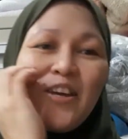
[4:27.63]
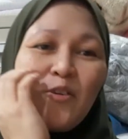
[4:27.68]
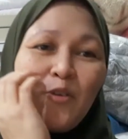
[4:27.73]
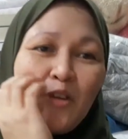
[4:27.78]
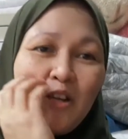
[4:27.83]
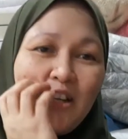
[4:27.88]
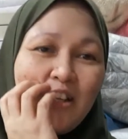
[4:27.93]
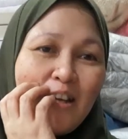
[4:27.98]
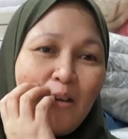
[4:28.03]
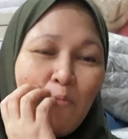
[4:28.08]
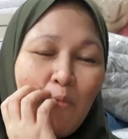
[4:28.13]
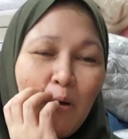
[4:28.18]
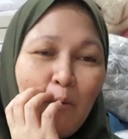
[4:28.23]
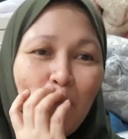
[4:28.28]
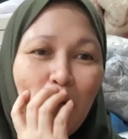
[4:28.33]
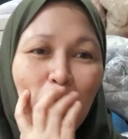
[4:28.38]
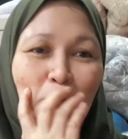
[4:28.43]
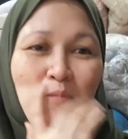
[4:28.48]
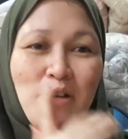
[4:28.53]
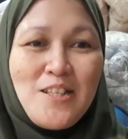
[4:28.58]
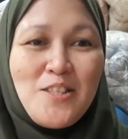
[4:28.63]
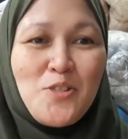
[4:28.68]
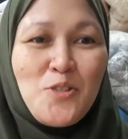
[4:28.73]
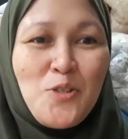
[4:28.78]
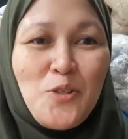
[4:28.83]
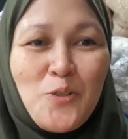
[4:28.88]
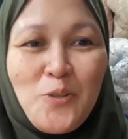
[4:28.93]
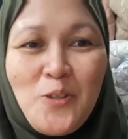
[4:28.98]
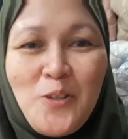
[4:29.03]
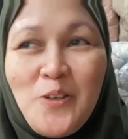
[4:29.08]
Ayaw na niya
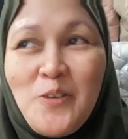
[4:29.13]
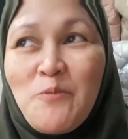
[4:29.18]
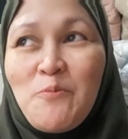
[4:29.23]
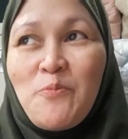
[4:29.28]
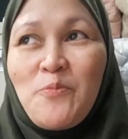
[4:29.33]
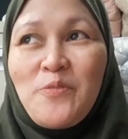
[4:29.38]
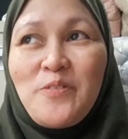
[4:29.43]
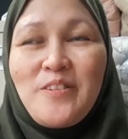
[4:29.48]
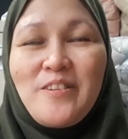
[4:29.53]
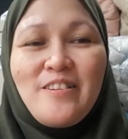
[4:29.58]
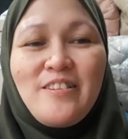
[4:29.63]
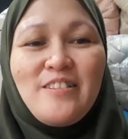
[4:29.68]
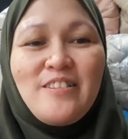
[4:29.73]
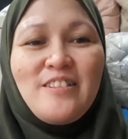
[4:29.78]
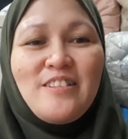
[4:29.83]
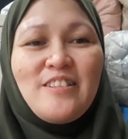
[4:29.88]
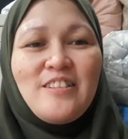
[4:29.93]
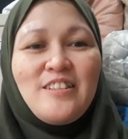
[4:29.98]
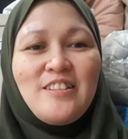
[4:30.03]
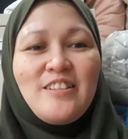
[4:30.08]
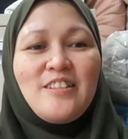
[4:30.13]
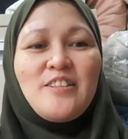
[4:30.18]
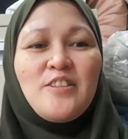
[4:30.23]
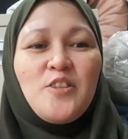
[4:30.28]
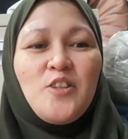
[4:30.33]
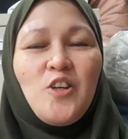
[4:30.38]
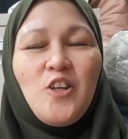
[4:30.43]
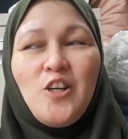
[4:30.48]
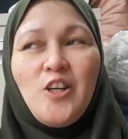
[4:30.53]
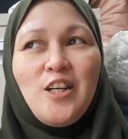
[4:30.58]
magpa-video. Ay,
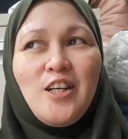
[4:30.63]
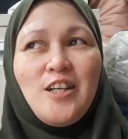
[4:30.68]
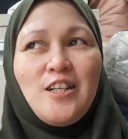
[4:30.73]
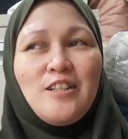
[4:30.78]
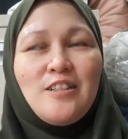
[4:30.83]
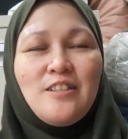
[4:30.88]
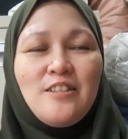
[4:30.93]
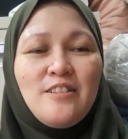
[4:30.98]
nako.